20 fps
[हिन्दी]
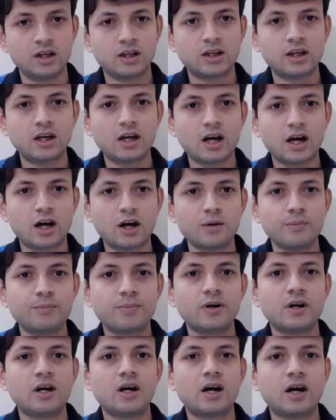कि
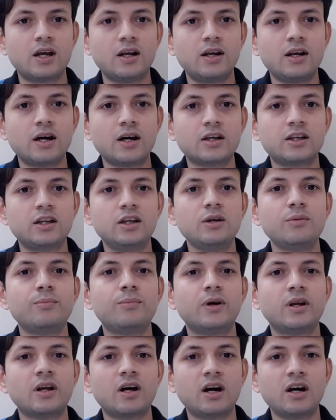आप अल्लाह के
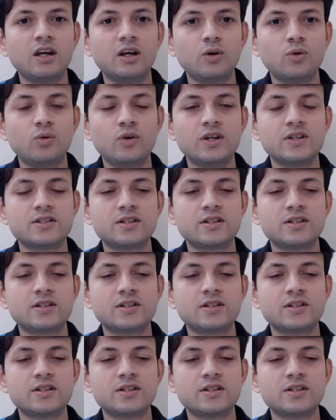बनाए हुए